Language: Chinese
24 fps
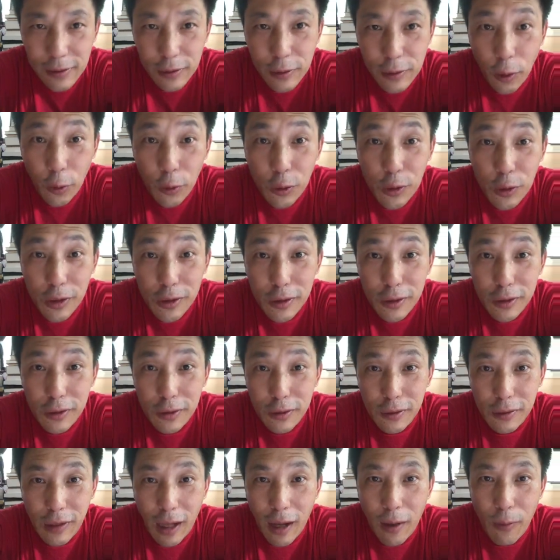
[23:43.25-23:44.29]
超级
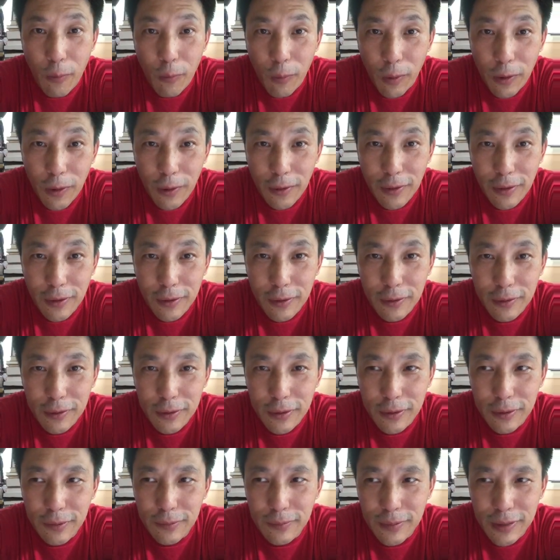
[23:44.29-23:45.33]
大国，要想。
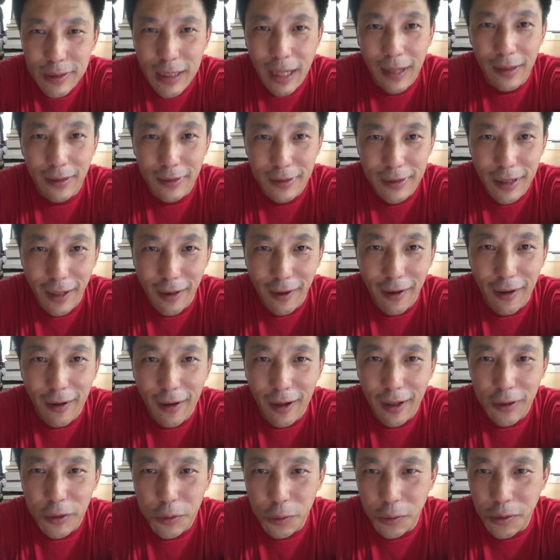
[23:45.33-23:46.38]
占领香港
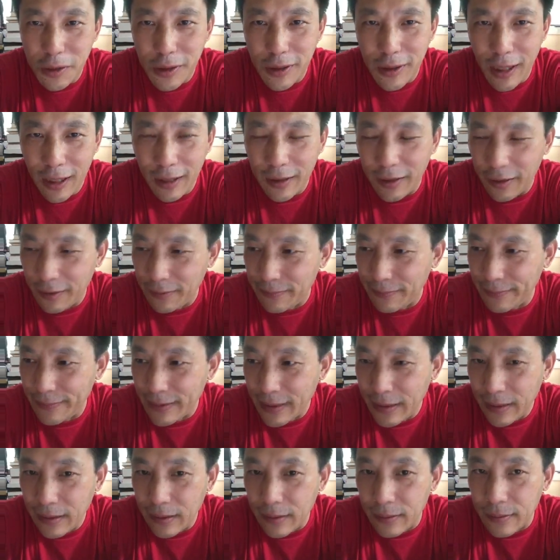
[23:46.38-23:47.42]
啊，军事占领，
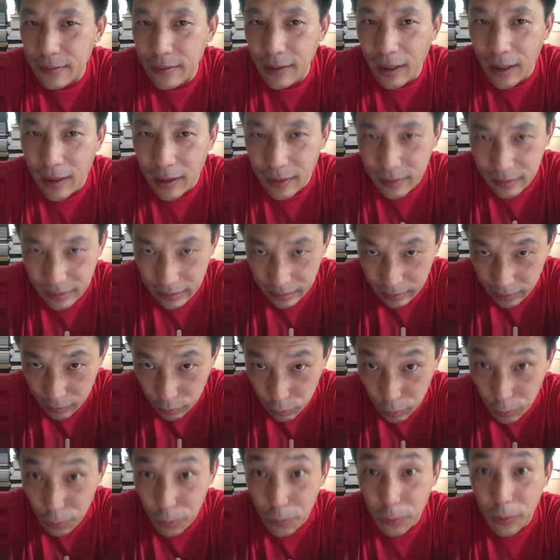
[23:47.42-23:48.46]
那这个
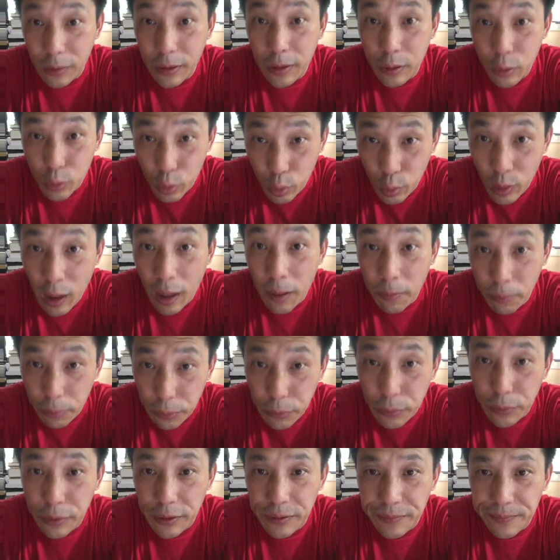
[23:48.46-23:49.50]
中国的驻港
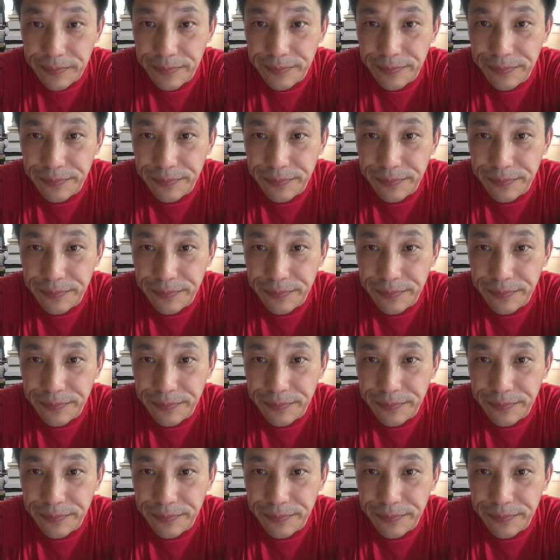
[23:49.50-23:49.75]
部队，